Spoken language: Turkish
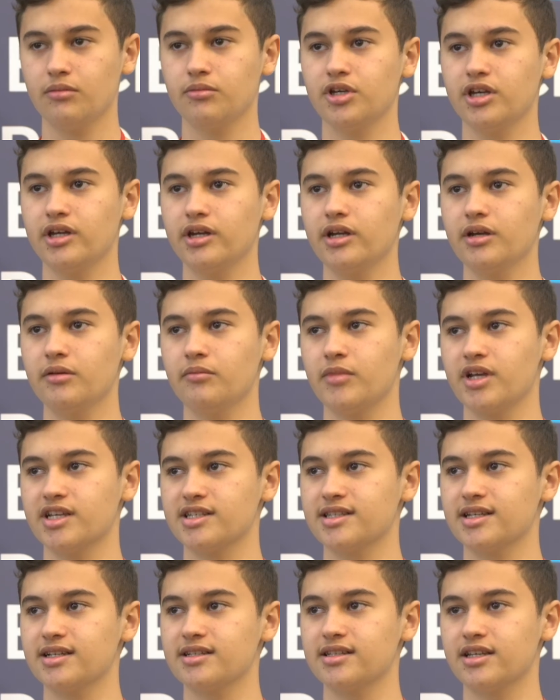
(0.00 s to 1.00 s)
kere
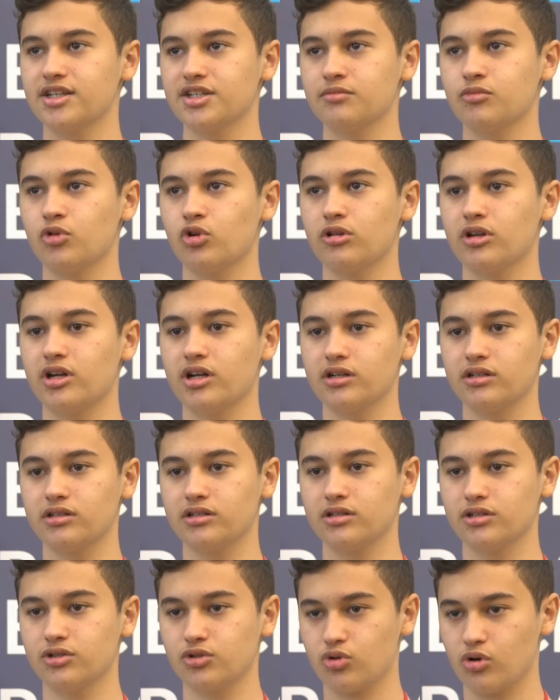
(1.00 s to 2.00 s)
meslek seçimi olarak
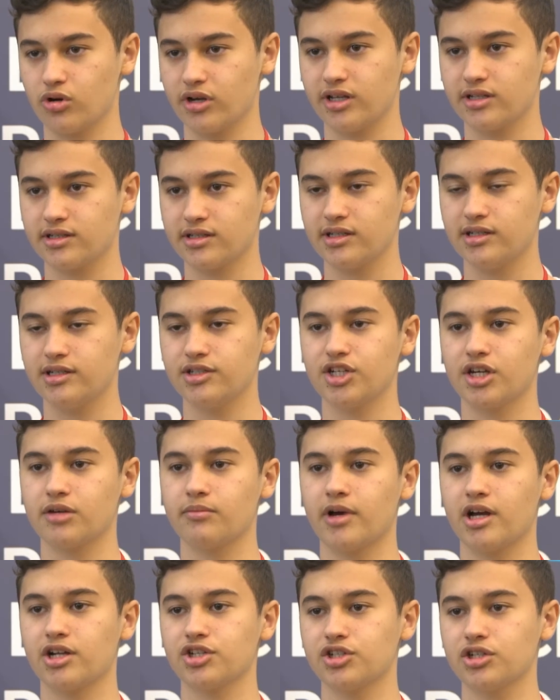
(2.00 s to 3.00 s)
çok etkileyecek
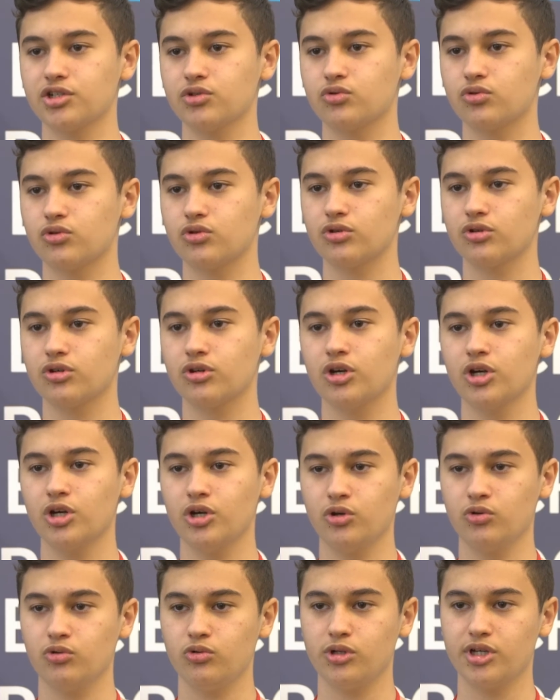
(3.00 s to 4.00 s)
bence. Çünkü
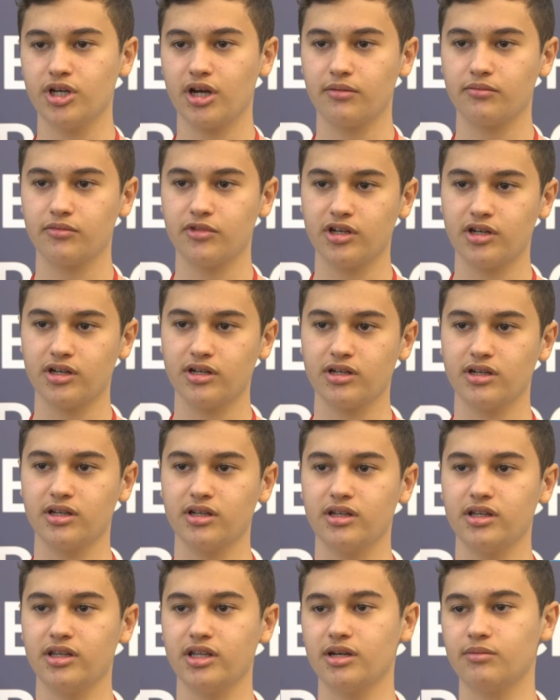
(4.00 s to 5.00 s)
ülkemde
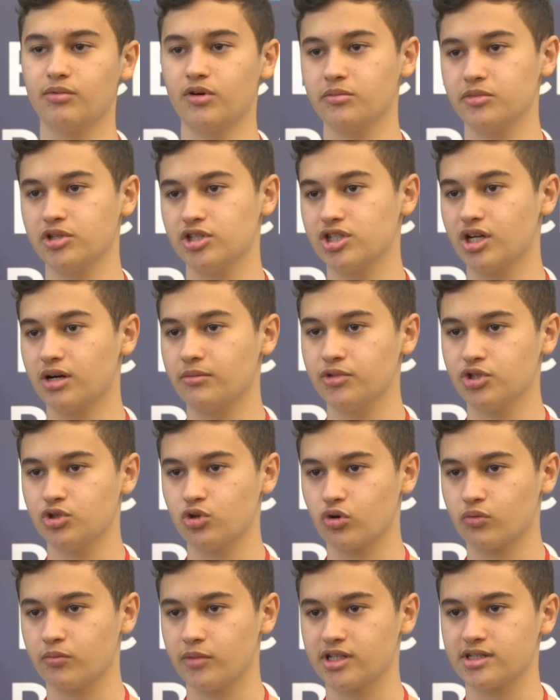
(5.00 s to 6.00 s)
yapamayacağım
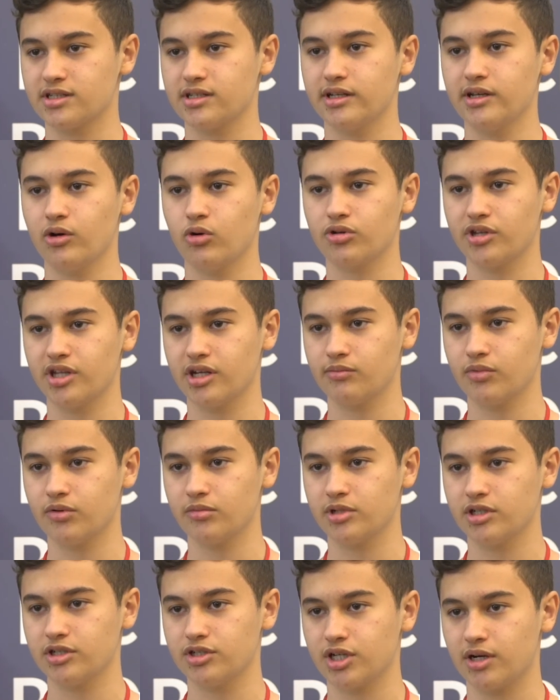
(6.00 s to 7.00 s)
birçok mesleği orada
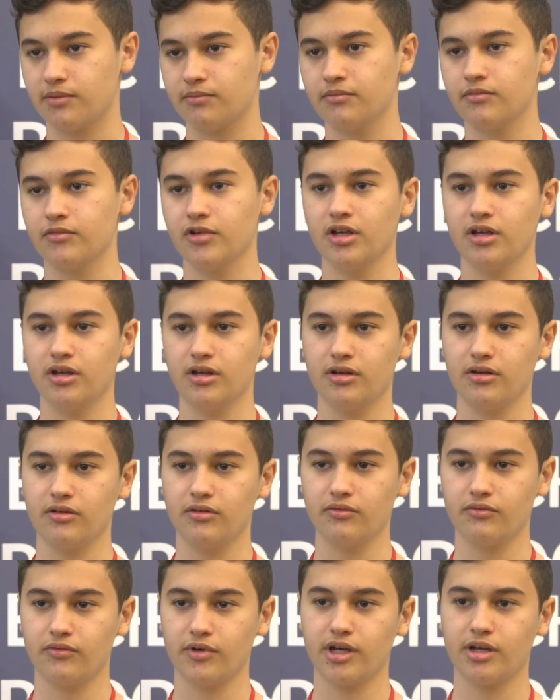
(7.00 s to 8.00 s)
yapabileceğim.
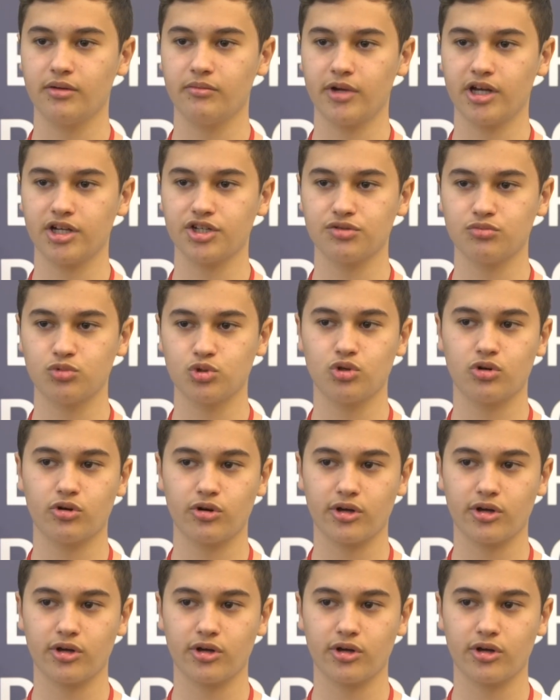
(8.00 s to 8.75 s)
Ve bence bu çok